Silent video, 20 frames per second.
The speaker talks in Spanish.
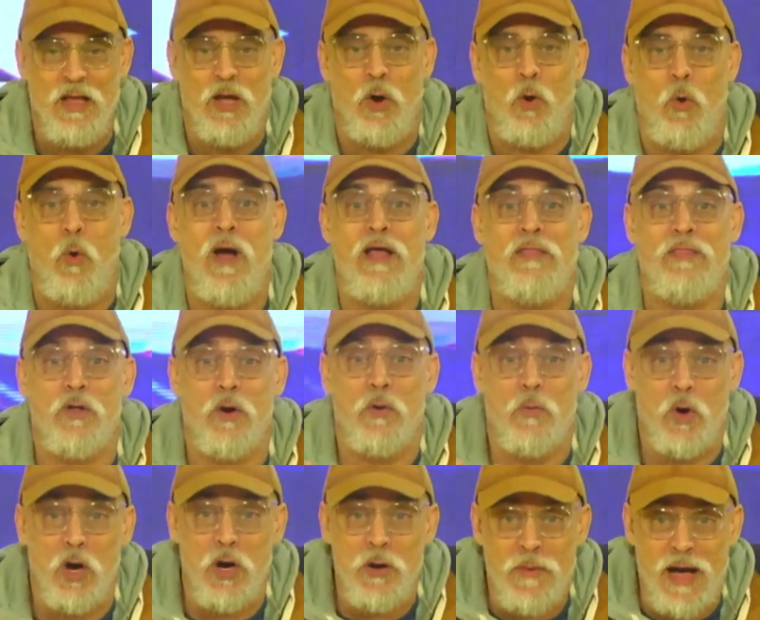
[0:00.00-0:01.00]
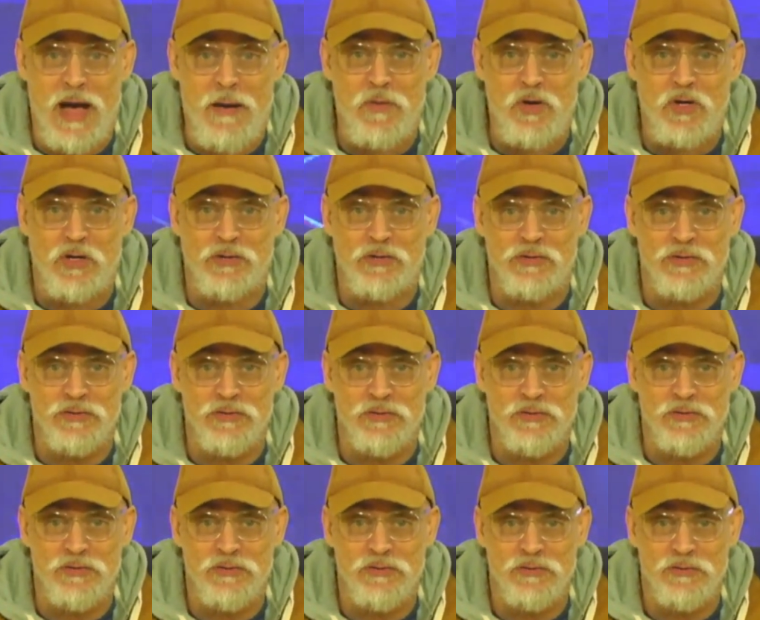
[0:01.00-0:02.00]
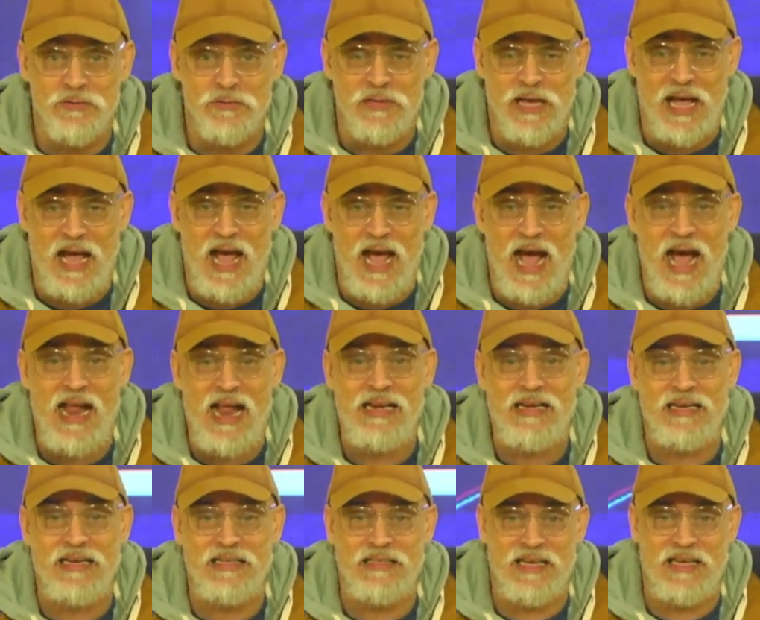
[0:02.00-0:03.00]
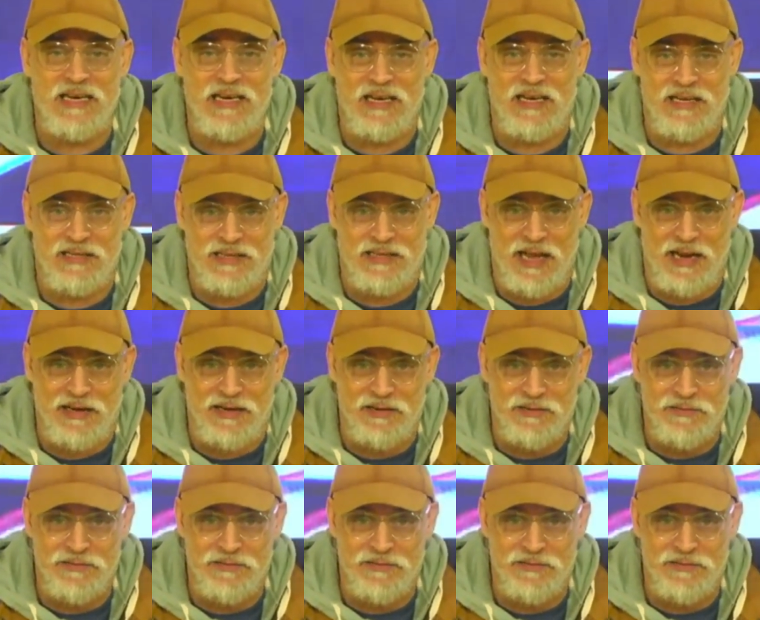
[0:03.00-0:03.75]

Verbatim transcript: cuando volvamos, alguien tiene que estar.